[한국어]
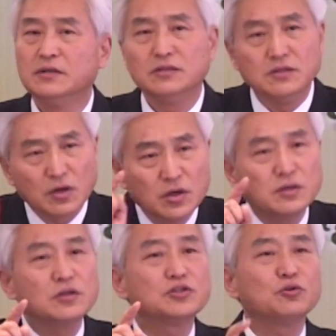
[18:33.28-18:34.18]

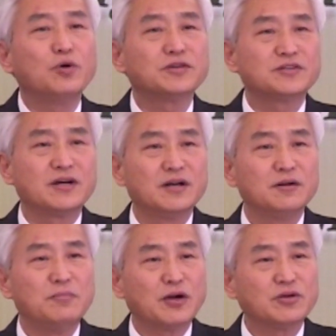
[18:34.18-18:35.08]
너희를 청구하였으나.
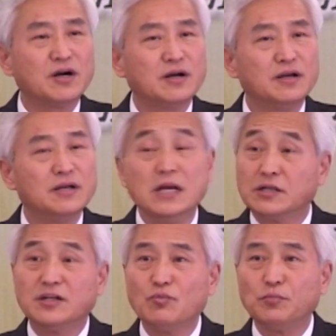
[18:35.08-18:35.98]
마귀가.
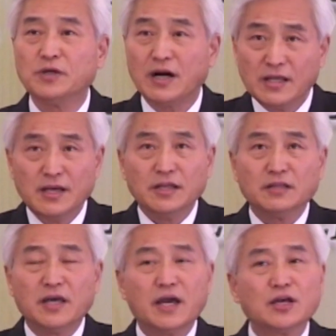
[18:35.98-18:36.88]
그게 뭡니까?
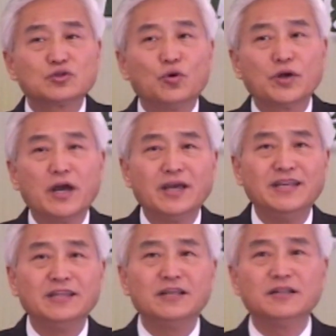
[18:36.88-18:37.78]
내 속에
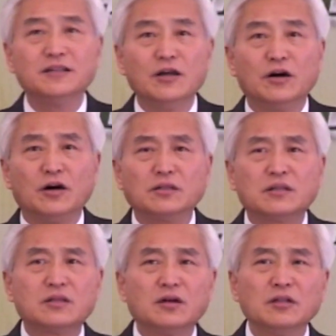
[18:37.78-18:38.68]
있는
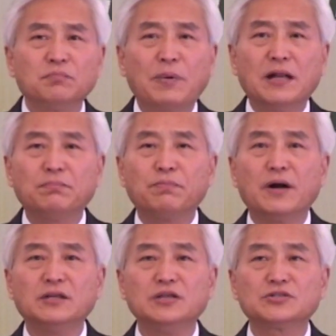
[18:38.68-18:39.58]
어떤
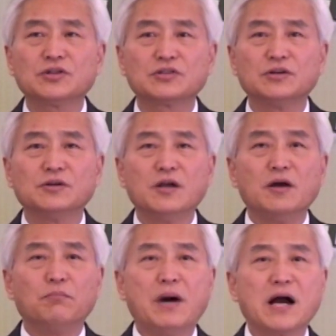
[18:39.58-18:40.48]
발판이 있어서
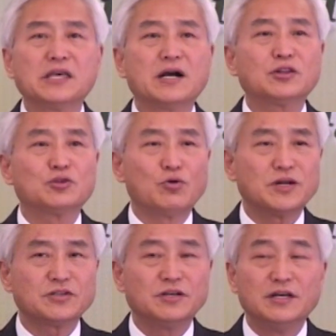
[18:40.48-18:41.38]
마귀가
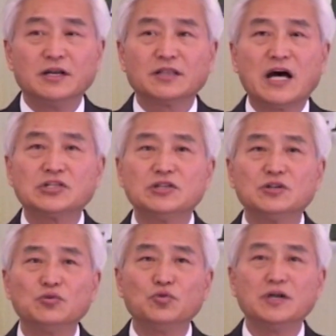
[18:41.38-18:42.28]
들어와서
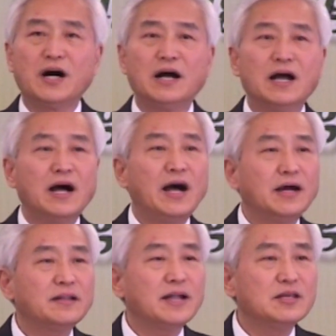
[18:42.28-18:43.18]
다시는 우리가
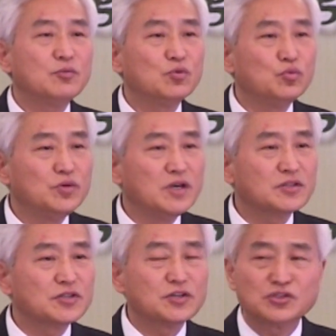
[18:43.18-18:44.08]
하나님을
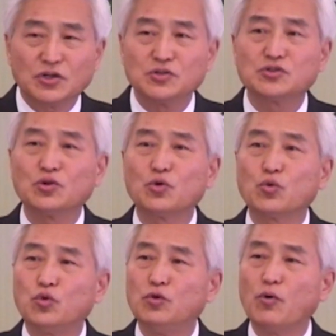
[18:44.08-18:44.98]
위해서 전적으로
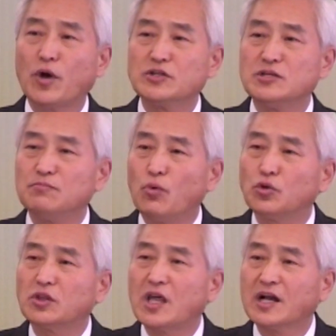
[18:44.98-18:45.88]
굴복하지
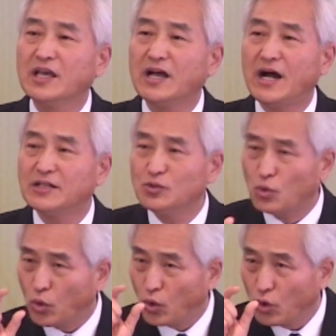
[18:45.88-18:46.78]
못하게 하는
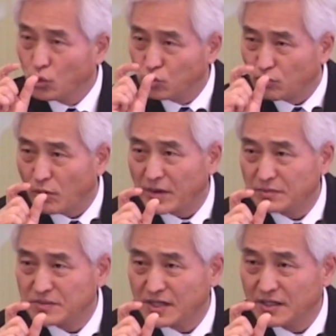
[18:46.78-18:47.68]
그 구멍
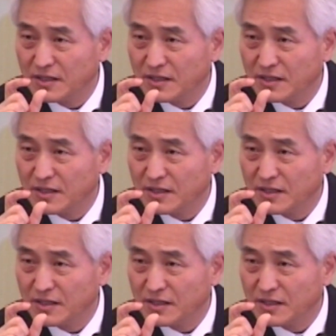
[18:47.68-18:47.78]
말입니다.